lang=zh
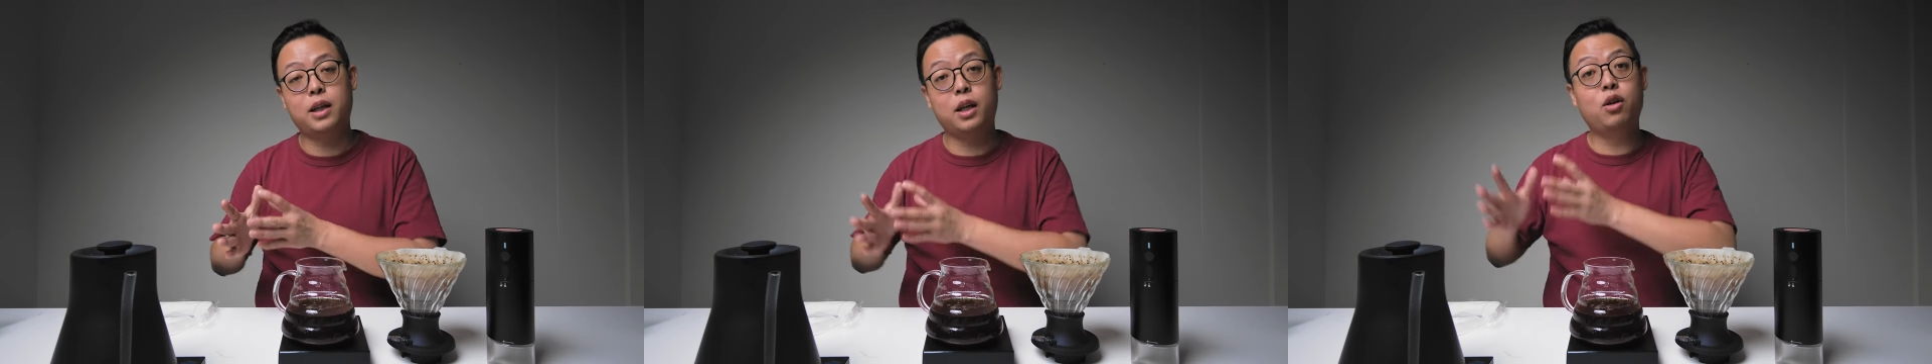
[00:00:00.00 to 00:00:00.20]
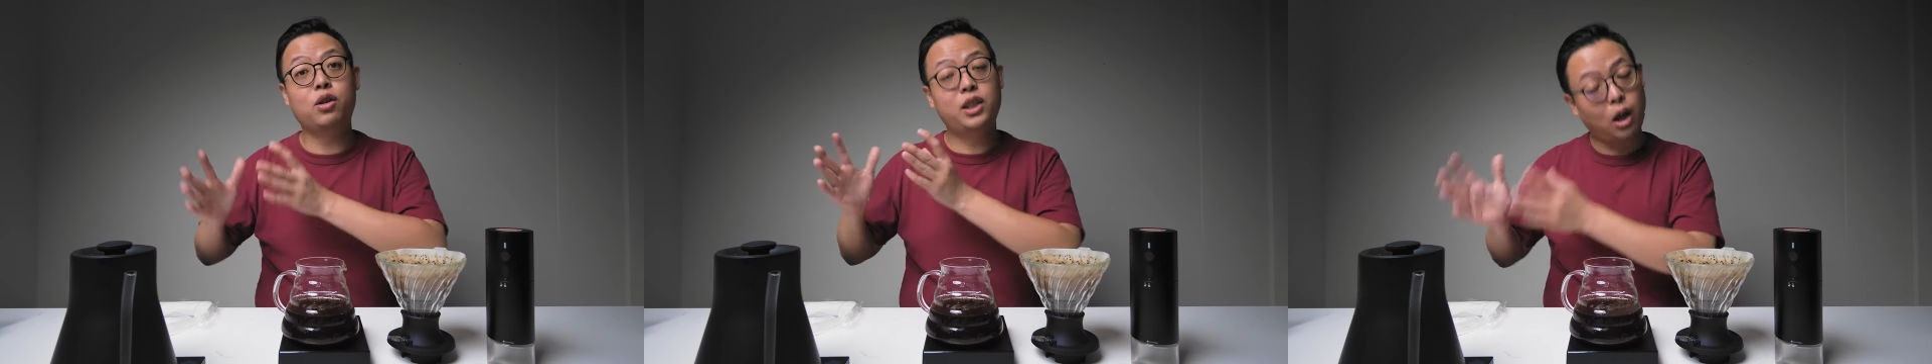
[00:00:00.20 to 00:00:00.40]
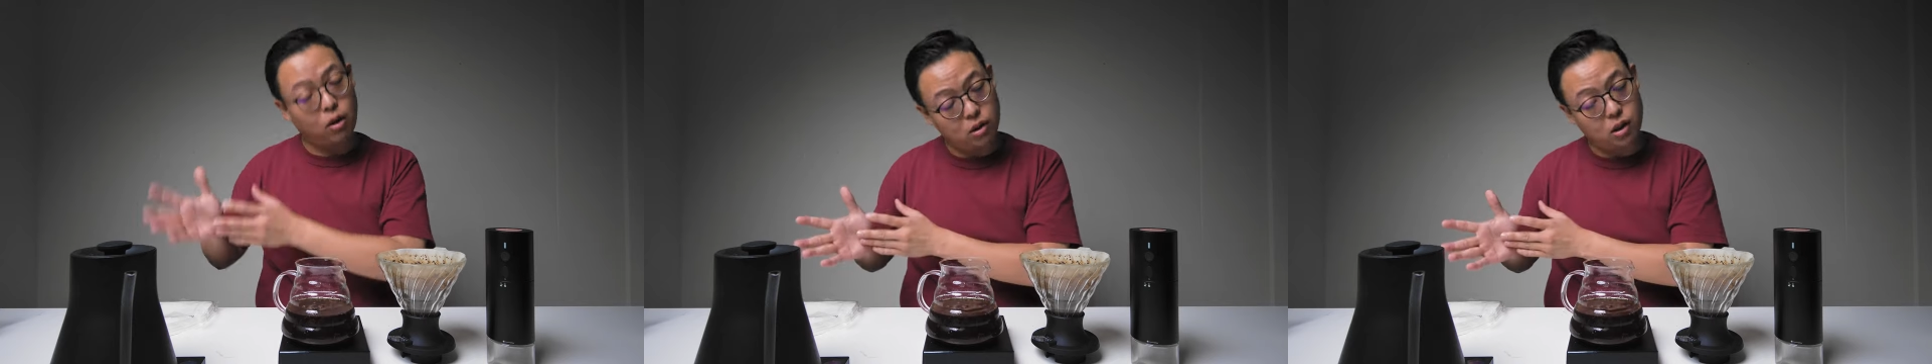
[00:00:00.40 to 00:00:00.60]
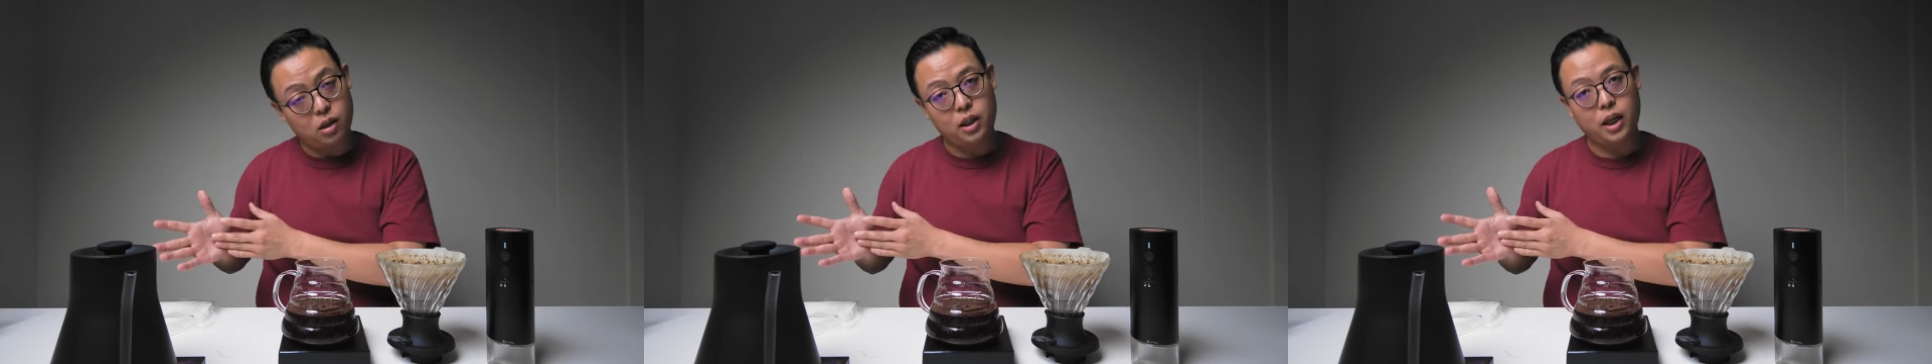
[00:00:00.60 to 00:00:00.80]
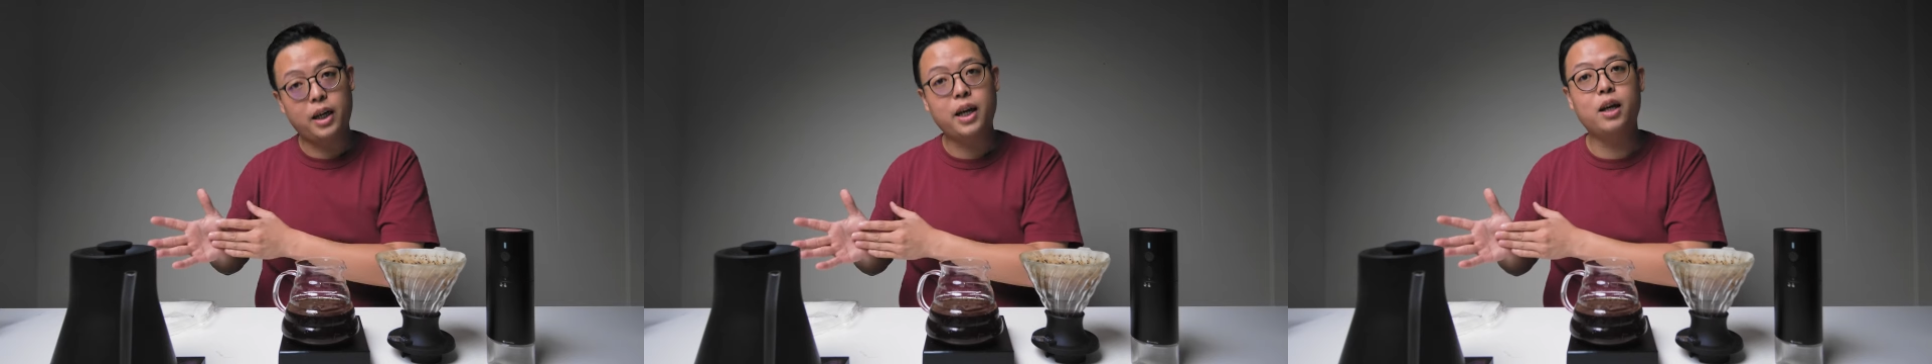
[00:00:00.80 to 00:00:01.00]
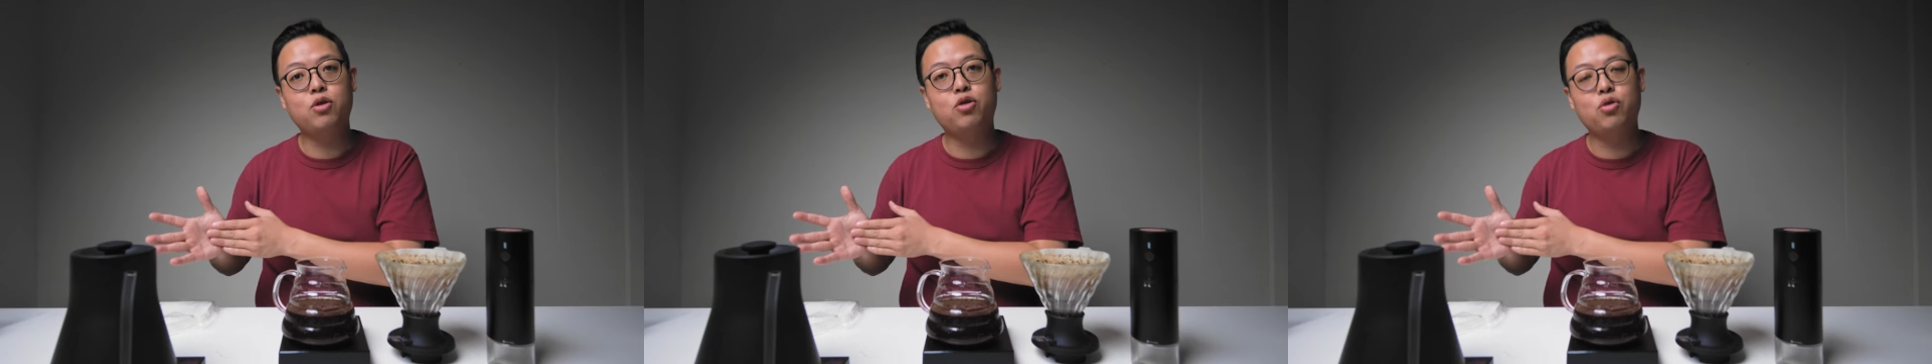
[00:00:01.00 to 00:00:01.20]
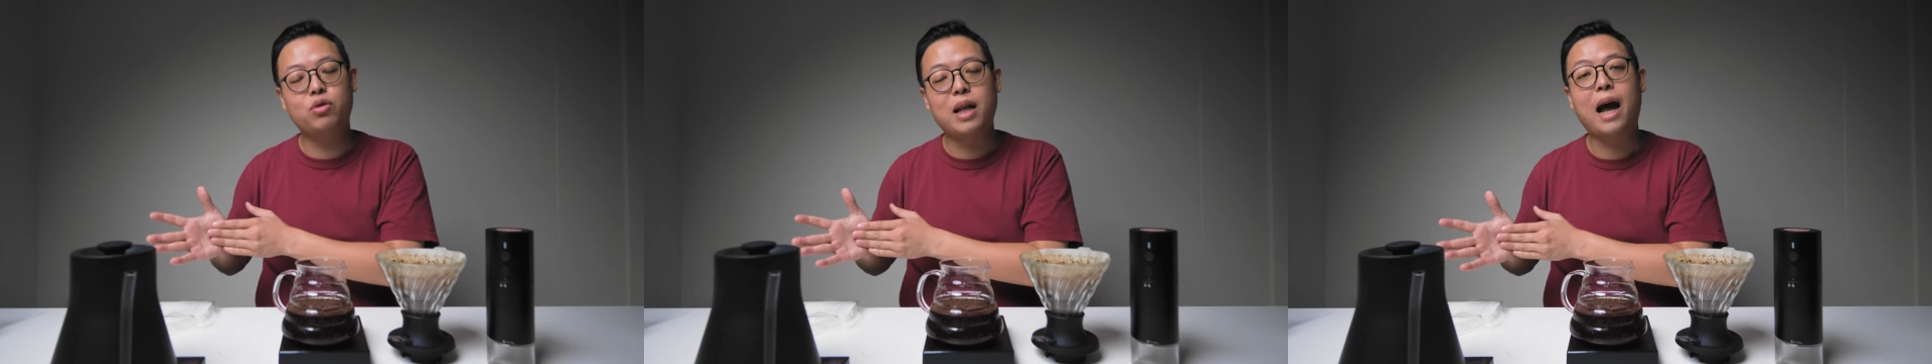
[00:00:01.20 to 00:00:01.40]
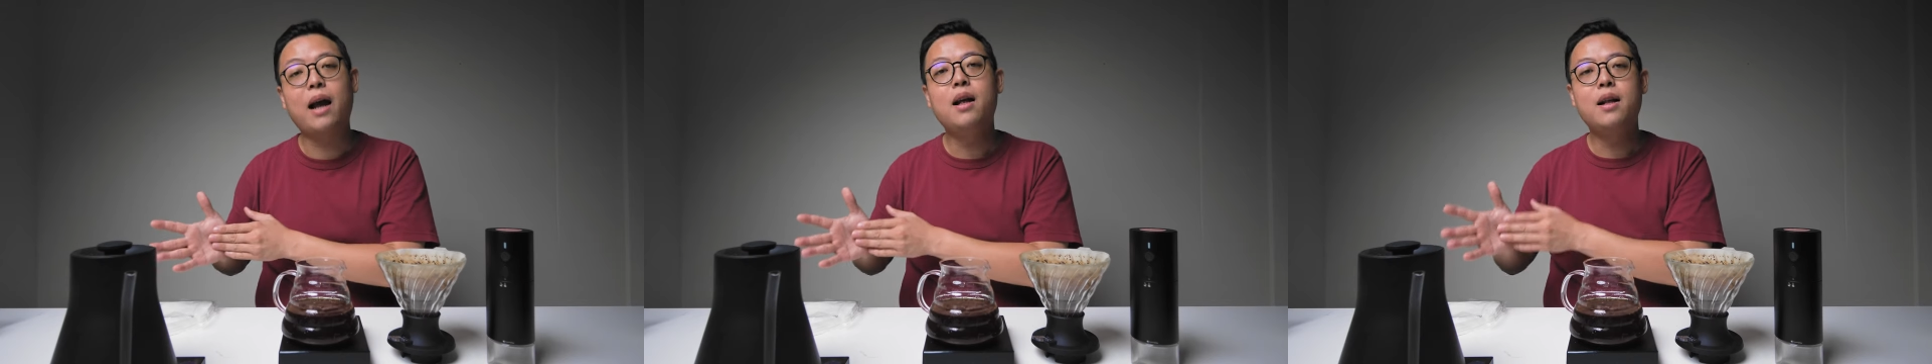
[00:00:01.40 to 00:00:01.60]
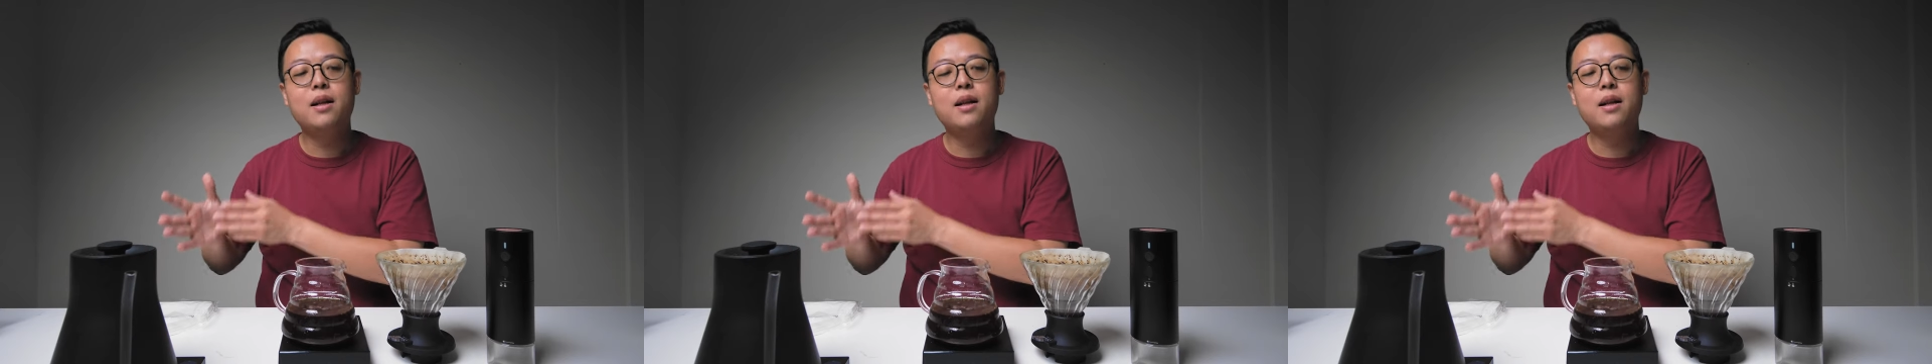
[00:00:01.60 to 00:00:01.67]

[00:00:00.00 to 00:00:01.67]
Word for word: 可以用小的也可以取代。